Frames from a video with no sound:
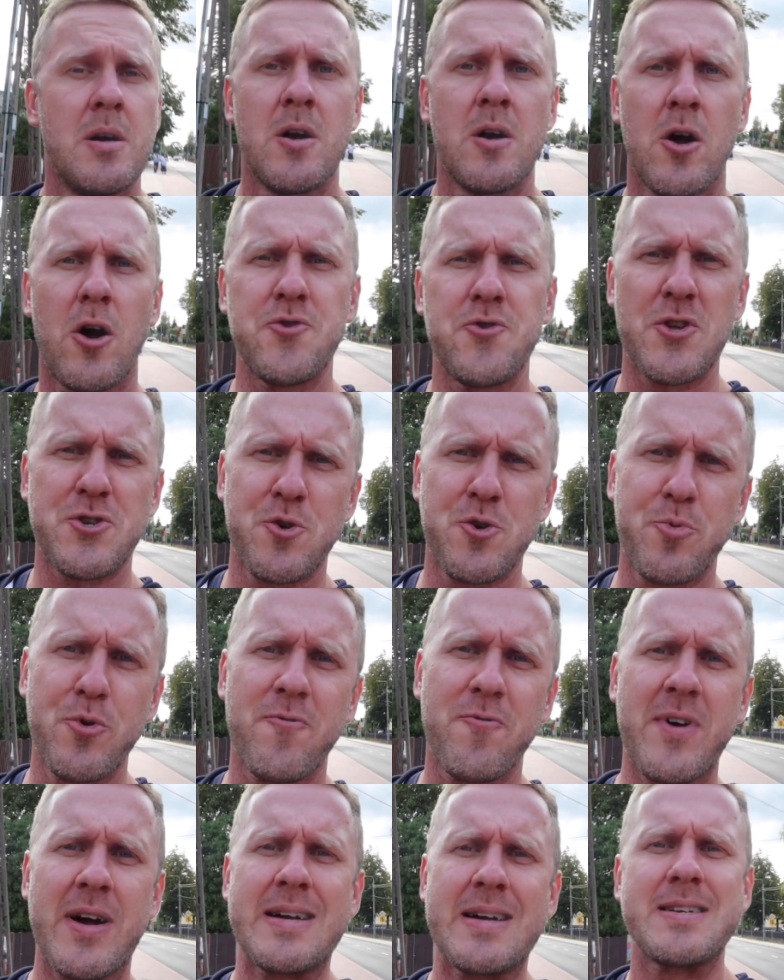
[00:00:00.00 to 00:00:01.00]
Hotel
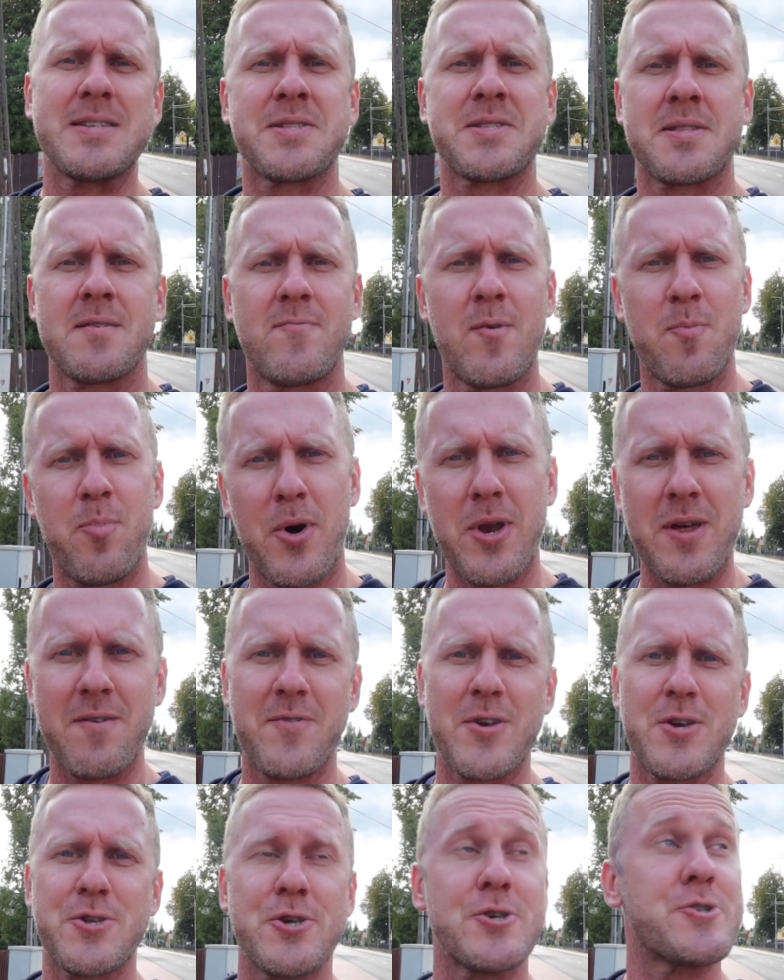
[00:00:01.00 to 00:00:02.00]
Żubrówka jest wyborem
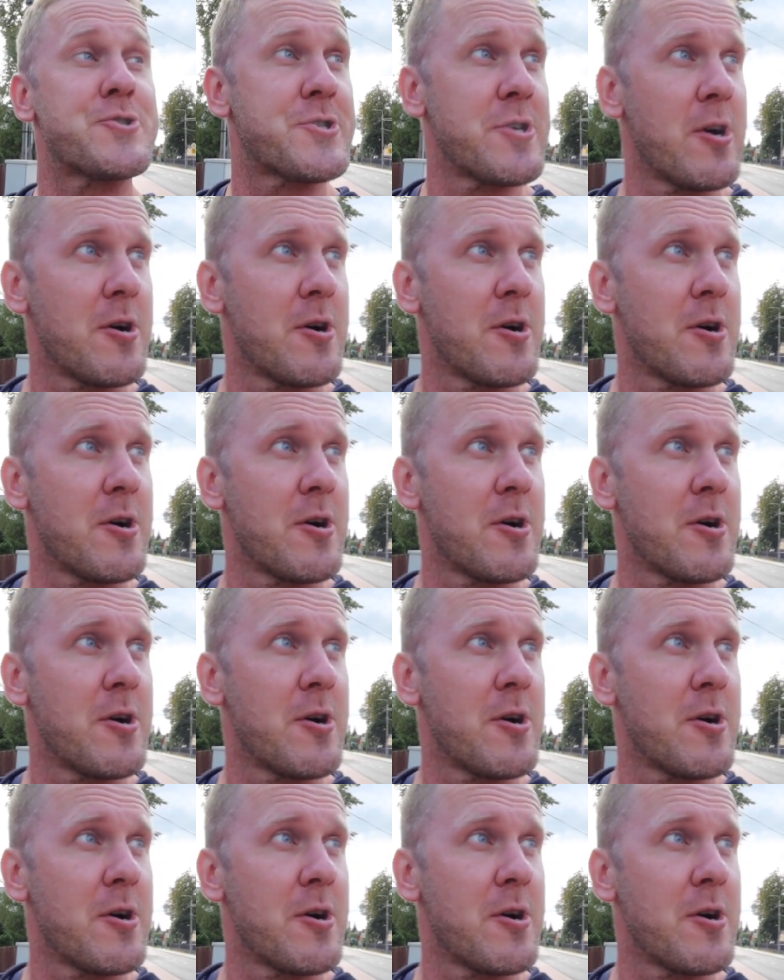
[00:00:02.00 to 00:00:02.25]
większości